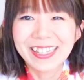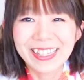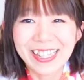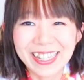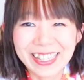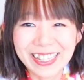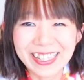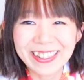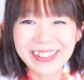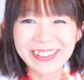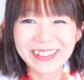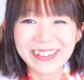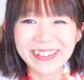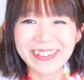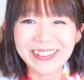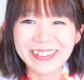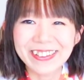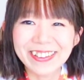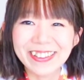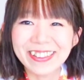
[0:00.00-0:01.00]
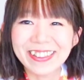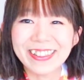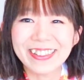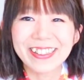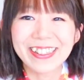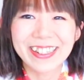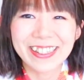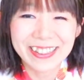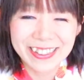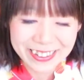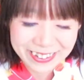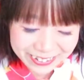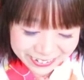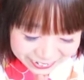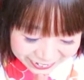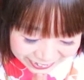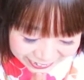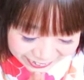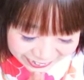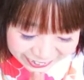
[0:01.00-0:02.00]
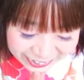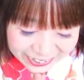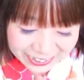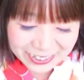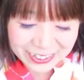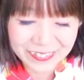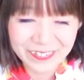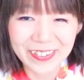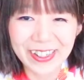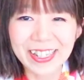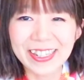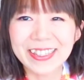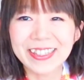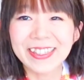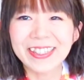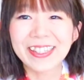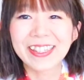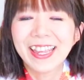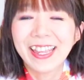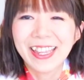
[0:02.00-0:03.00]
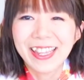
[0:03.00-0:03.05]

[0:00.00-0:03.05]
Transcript: チャンネル登録よろしくお願いします